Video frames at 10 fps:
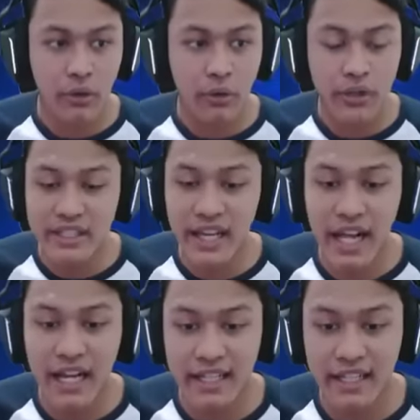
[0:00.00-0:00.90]
udah tiga
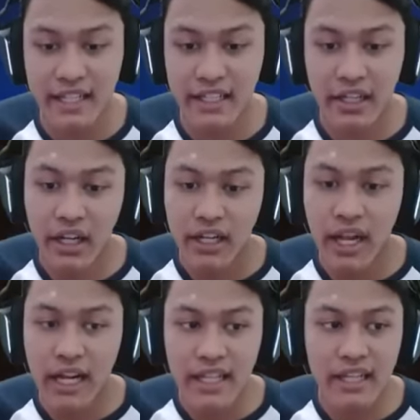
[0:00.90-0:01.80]
kali,
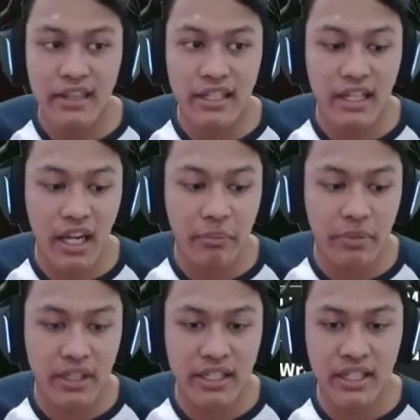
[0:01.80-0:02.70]
kalian tinggal
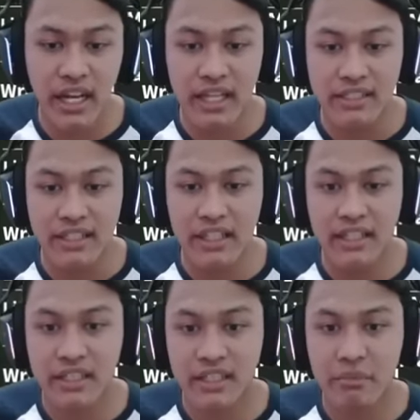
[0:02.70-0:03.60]
pergi aja
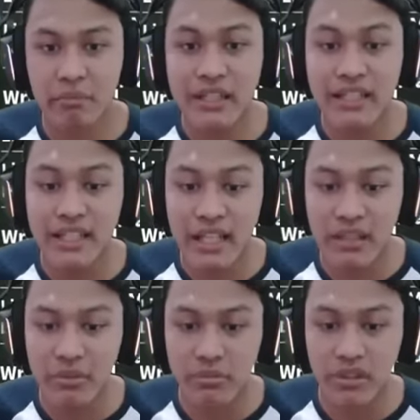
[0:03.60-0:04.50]
ke tempat yang tadi
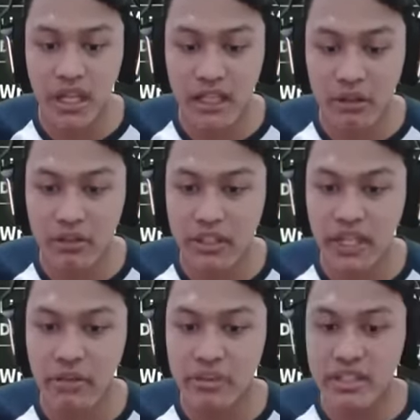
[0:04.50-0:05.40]
teman-teman atau ke
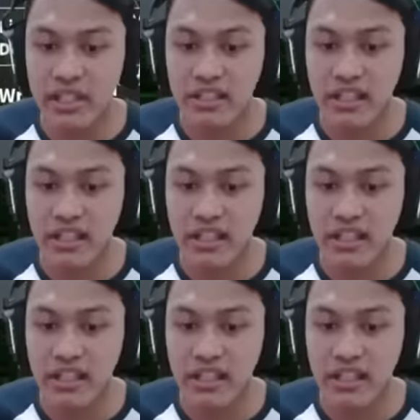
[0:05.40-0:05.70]
NPC Red